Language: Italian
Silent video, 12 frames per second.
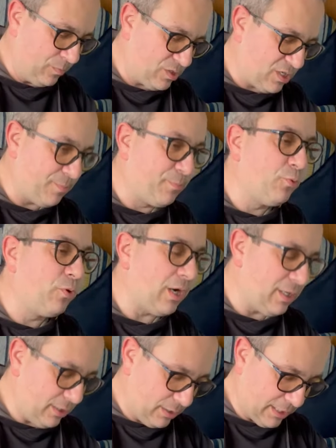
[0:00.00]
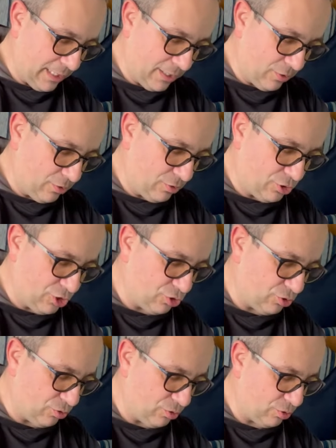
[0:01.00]
seppur all'interno ci
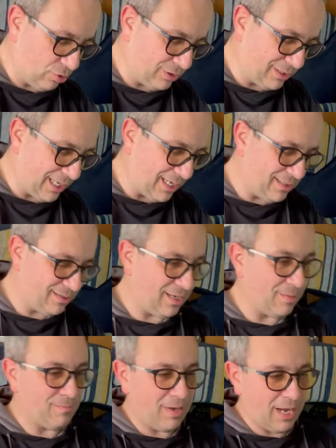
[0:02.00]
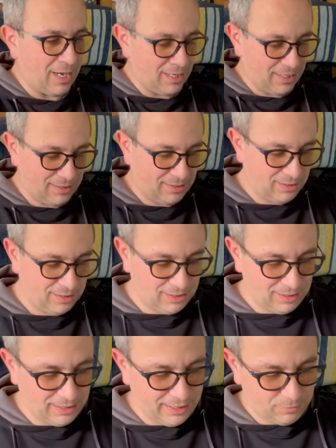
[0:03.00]
sono tanti ml
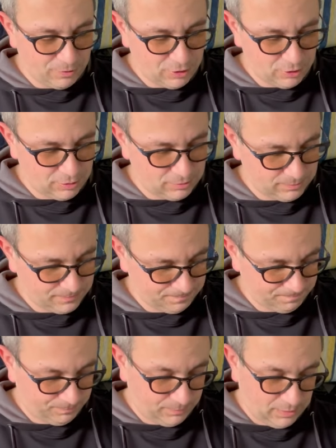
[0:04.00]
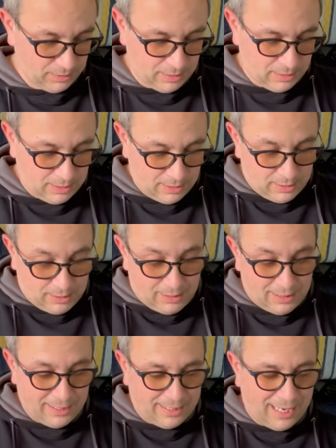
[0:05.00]
di liquido
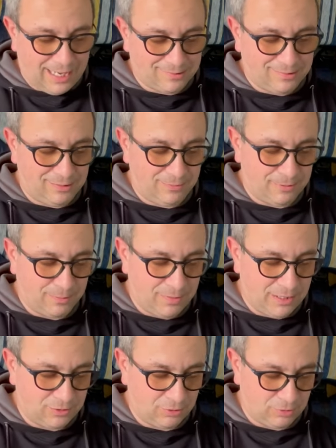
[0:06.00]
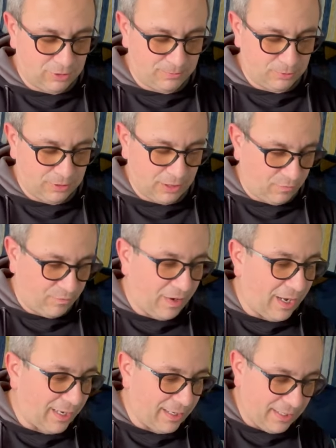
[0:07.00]
le carte ti permettono di poter
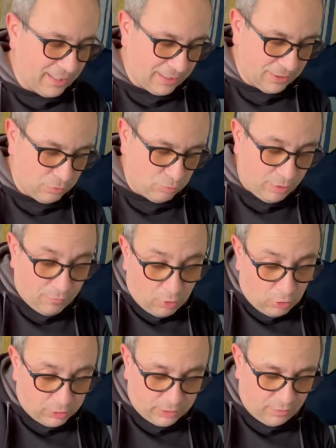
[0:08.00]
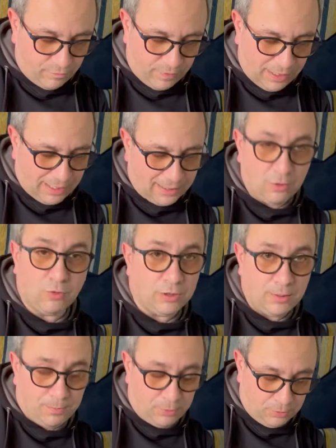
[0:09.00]
fare due volte i fari non
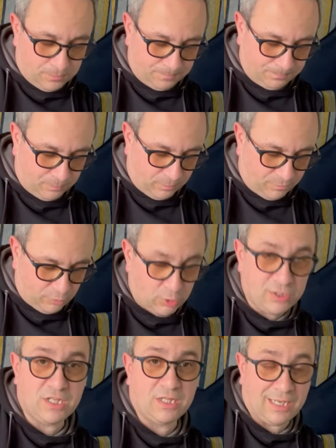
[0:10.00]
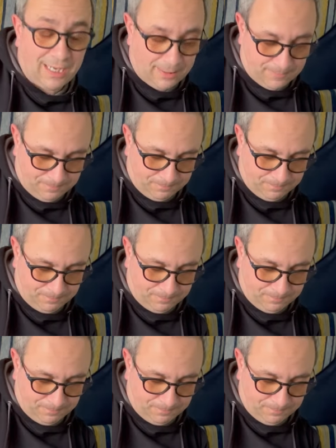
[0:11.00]
di più forse tre